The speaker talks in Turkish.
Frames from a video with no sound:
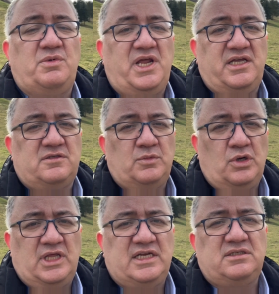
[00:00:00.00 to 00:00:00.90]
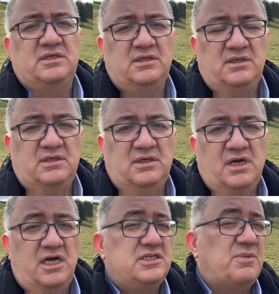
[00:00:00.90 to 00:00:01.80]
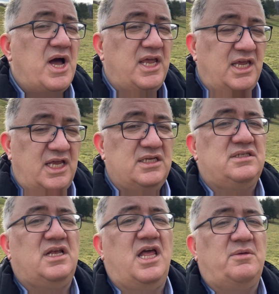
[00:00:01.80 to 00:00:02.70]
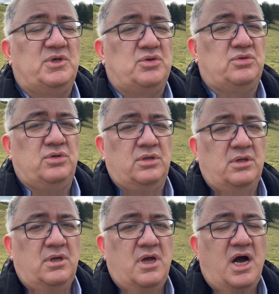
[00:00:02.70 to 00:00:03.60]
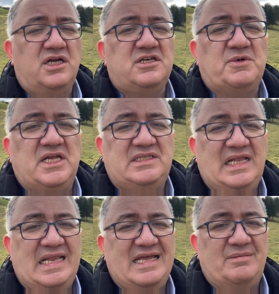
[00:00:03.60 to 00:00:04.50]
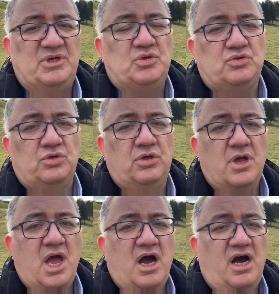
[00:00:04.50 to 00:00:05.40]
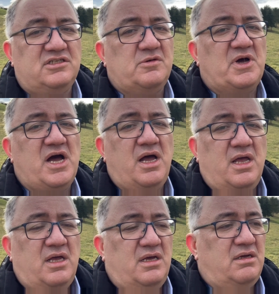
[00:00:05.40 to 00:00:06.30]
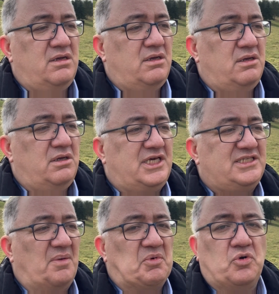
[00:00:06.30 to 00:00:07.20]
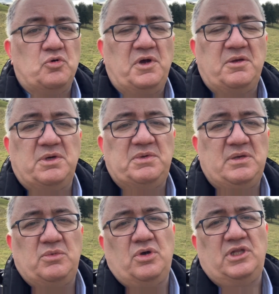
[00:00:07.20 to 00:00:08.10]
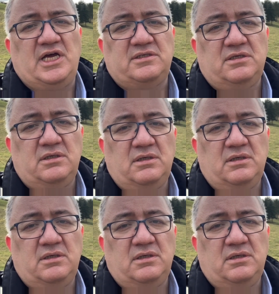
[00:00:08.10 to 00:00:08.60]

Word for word: bile etmiyorlar? Acaba İngilizceleri mi kötü? Acaba dilleri mi kötü? Acaba e, kitap okumayı mı bilmiyorlar?